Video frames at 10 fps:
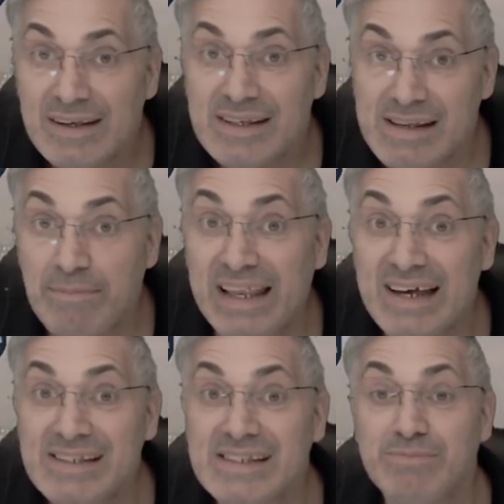sa
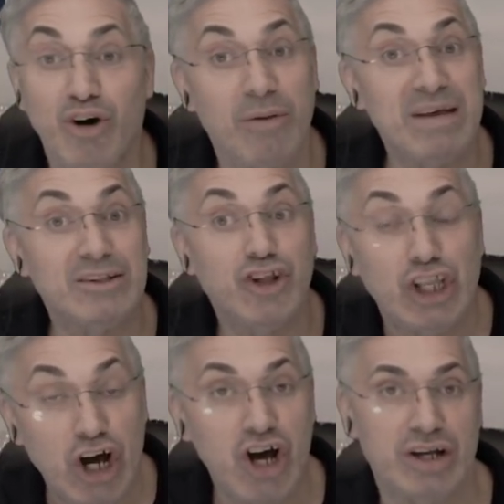place pour remettre de
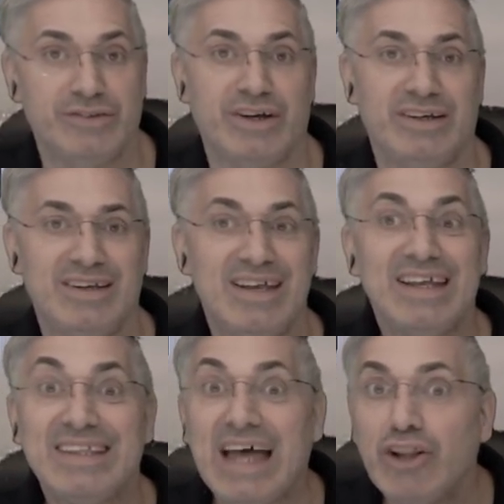l'ordre
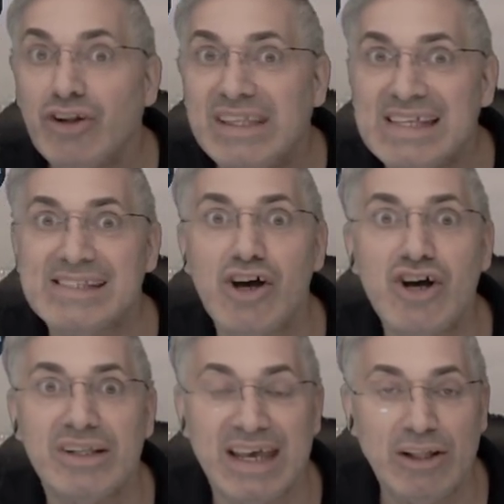dans le
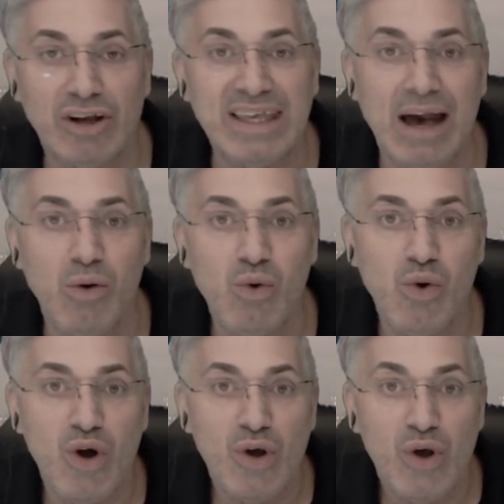désordre et le chaos
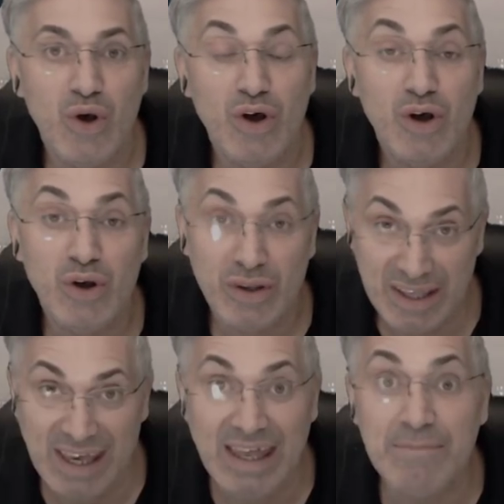
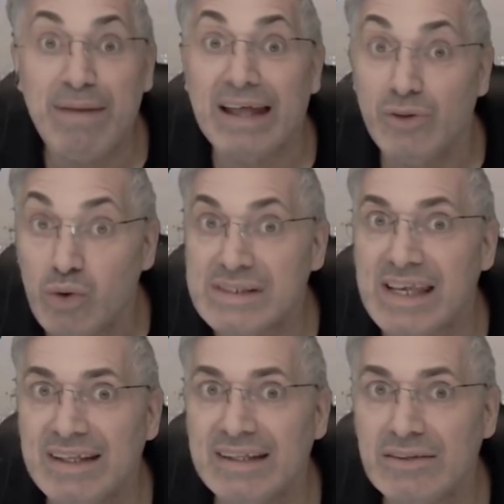créé par nos
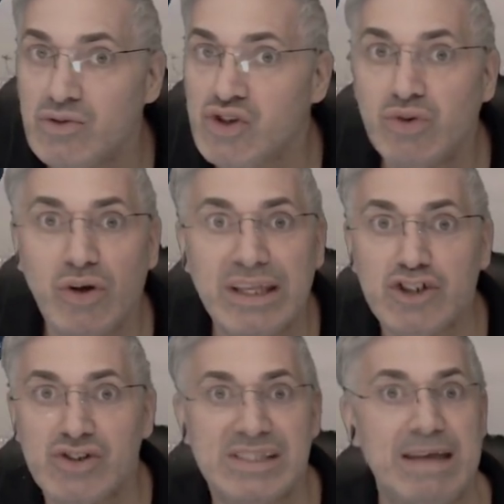élites. Nous autres, on est
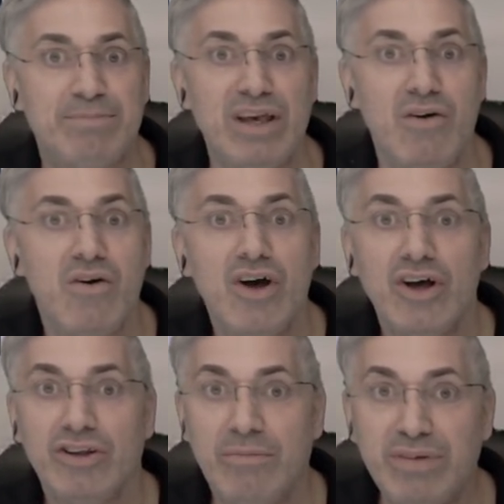juste des pions.
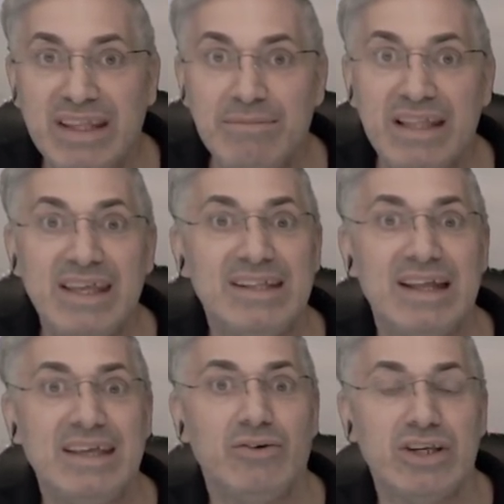Depuis des milliers
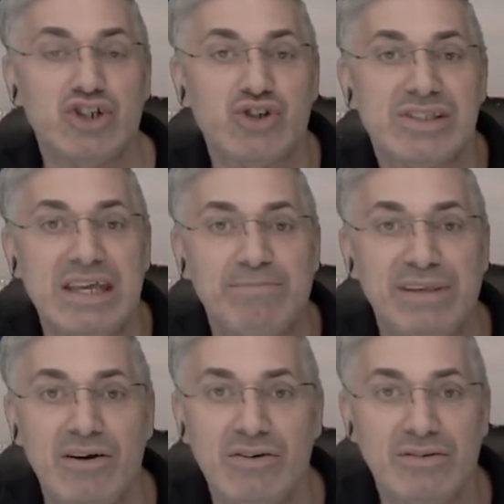d'années, on est juste des
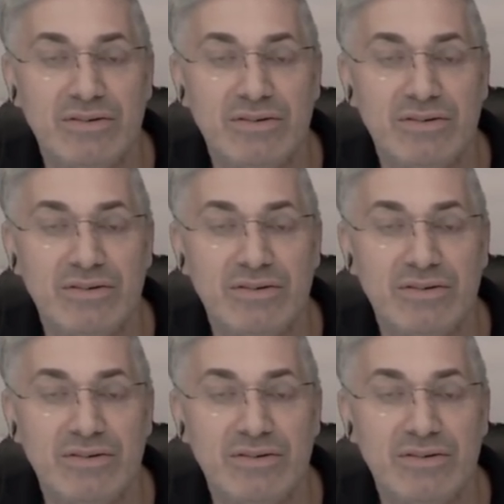pions.